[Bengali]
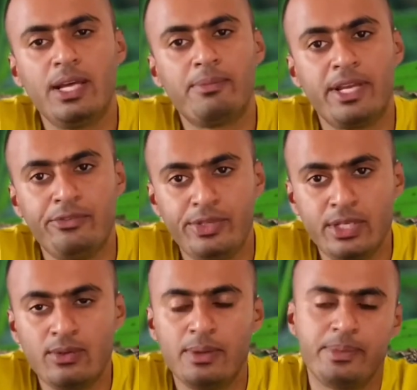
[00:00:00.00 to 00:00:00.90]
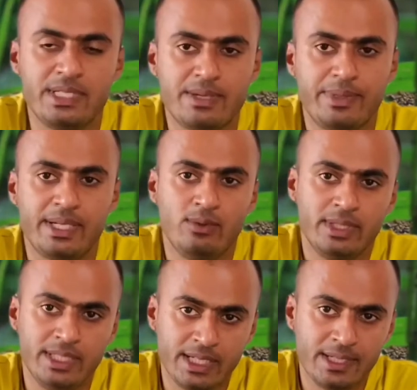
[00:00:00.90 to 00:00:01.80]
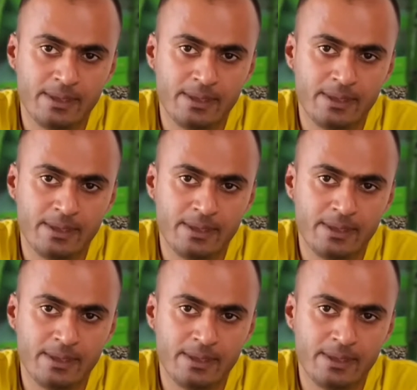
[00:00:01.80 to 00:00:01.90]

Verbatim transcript: বা এই ভিডিওগুলো পেয়ে যাবে এগুলো দেখে